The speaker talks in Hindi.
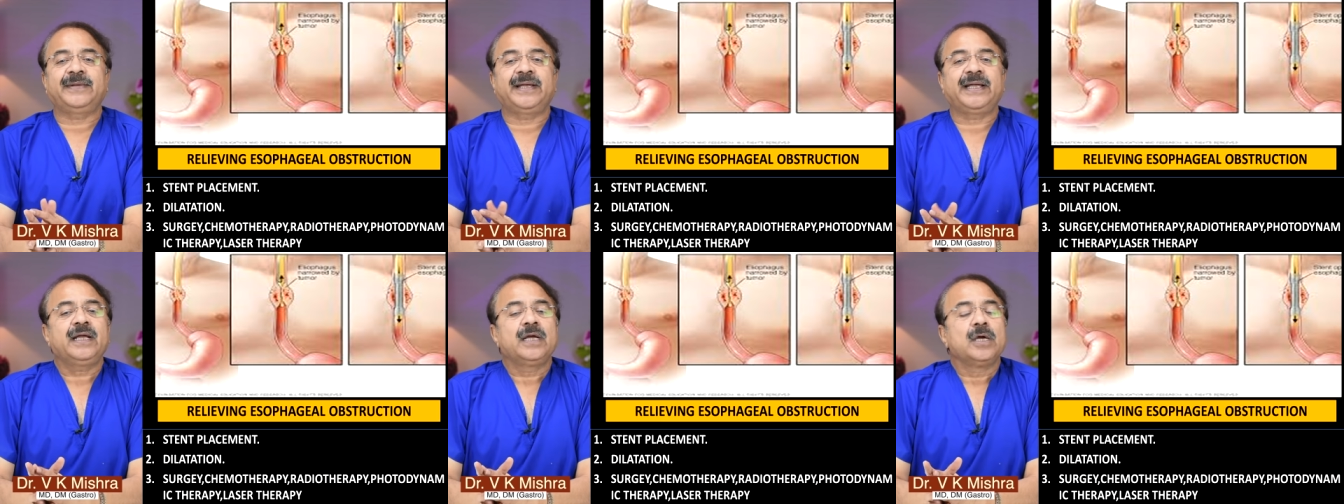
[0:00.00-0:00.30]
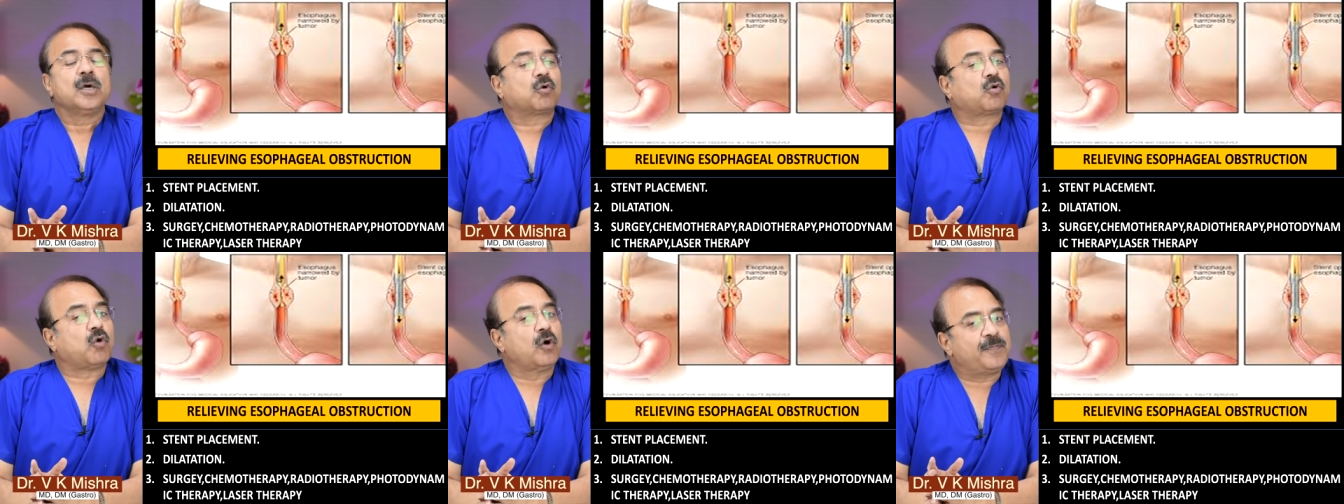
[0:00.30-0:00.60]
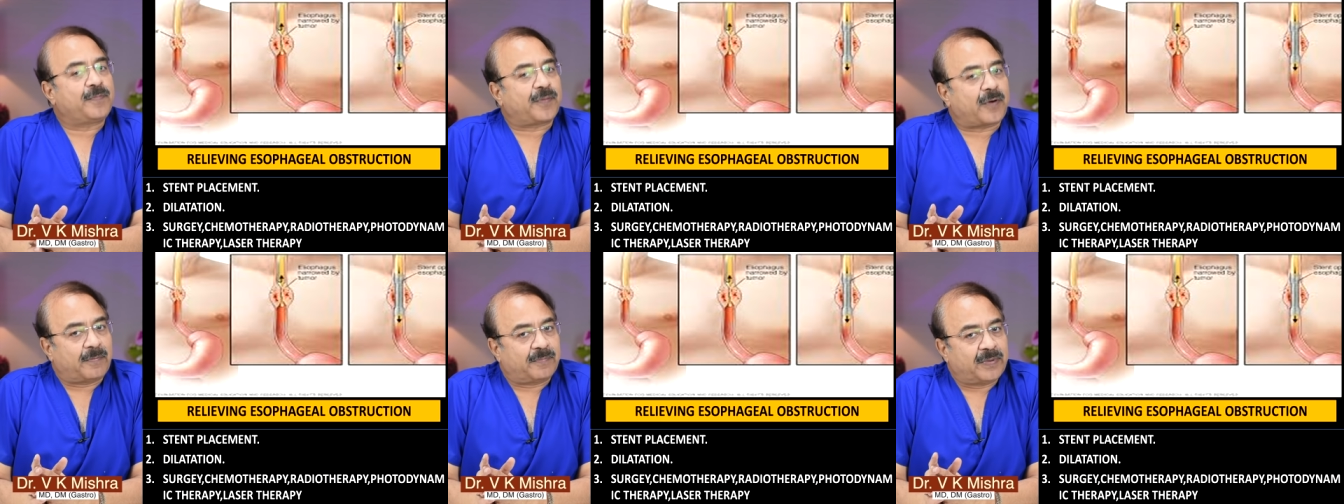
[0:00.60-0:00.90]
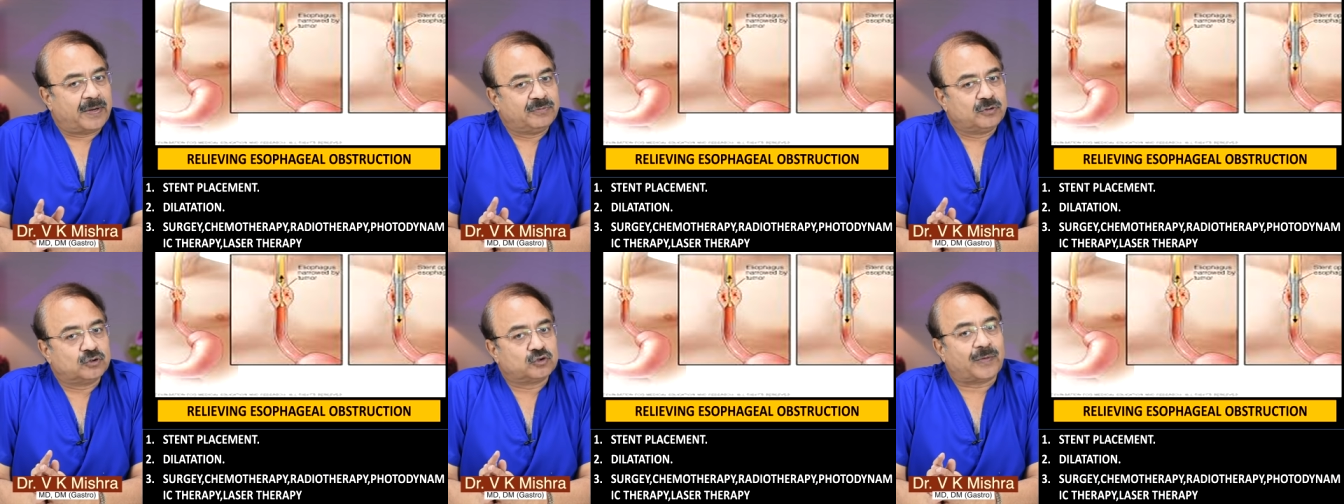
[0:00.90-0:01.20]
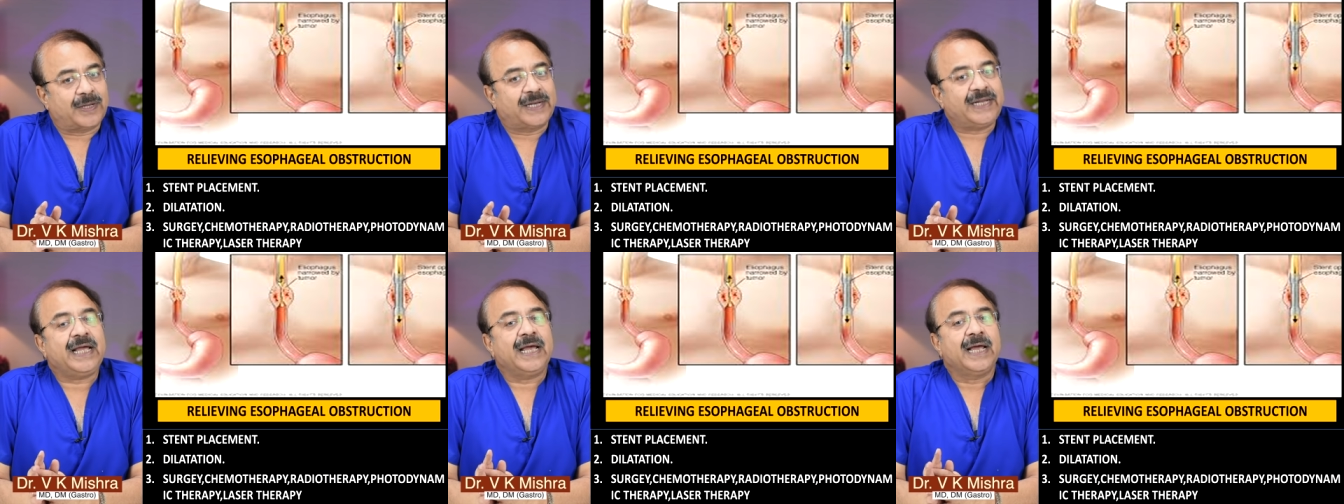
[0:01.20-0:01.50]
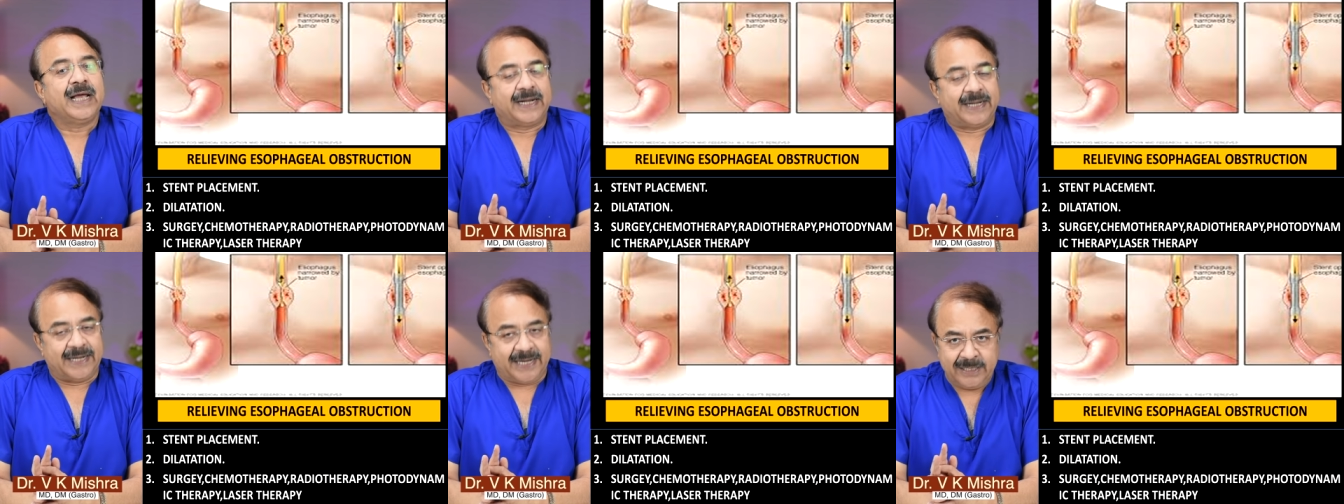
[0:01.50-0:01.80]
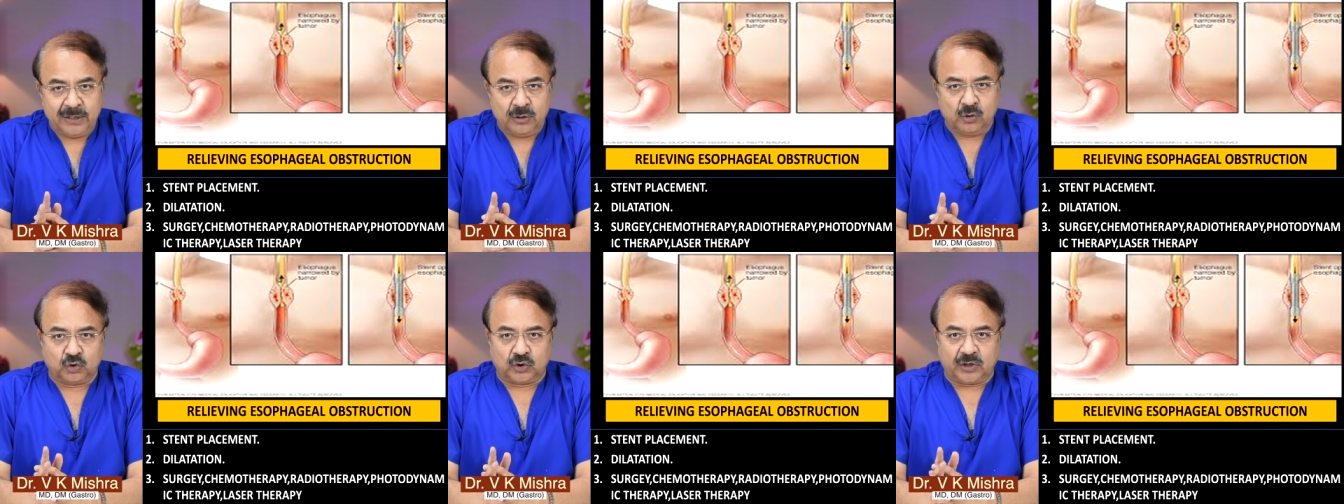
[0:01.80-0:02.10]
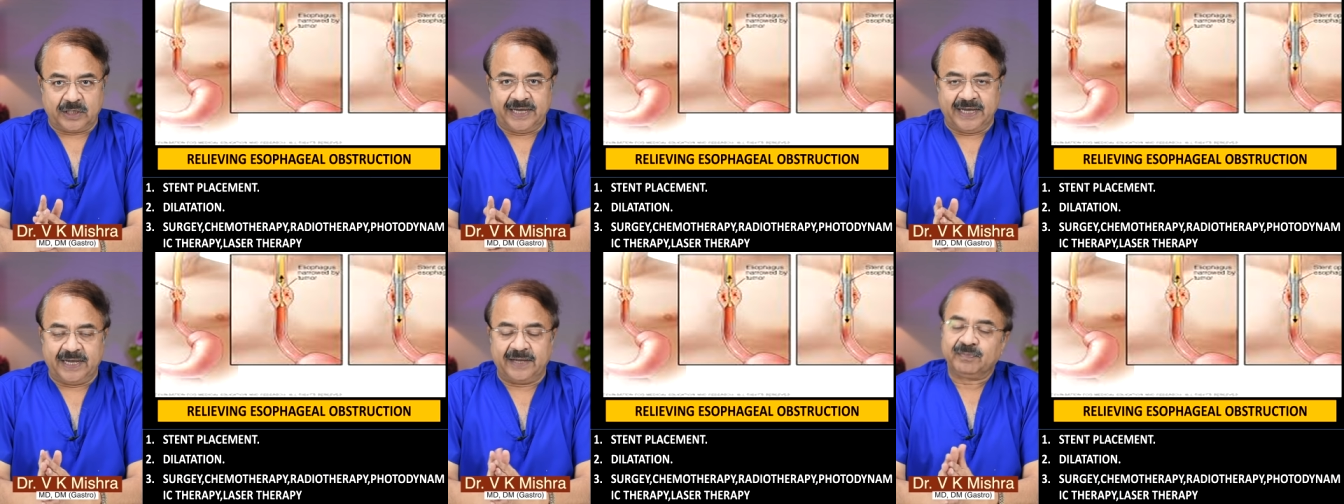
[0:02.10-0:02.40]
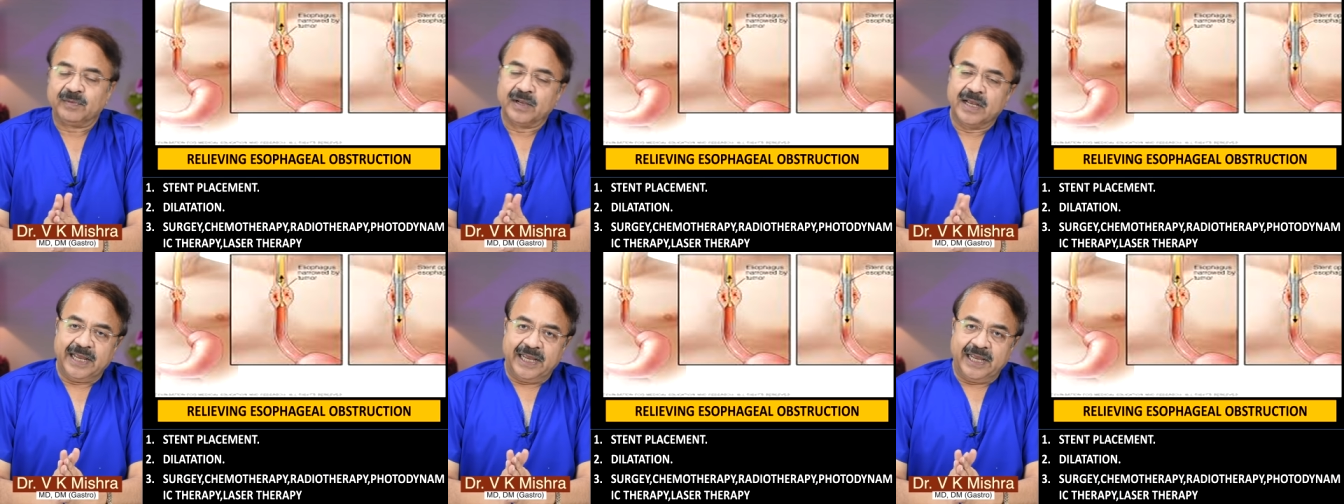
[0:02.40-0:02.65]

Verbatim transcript: में कोई प्रॉब्लम यूजली नहीं होती है